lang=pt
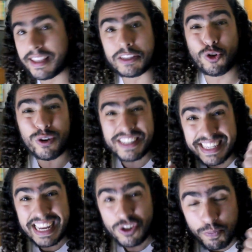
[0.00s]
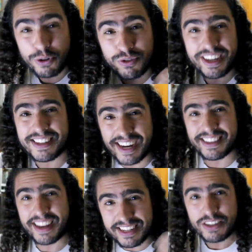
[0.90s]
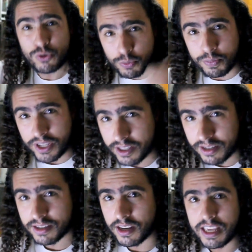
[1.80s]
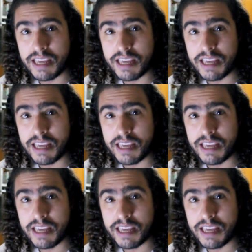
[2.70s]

tá torcendo para eu ter ter as artérias entupidas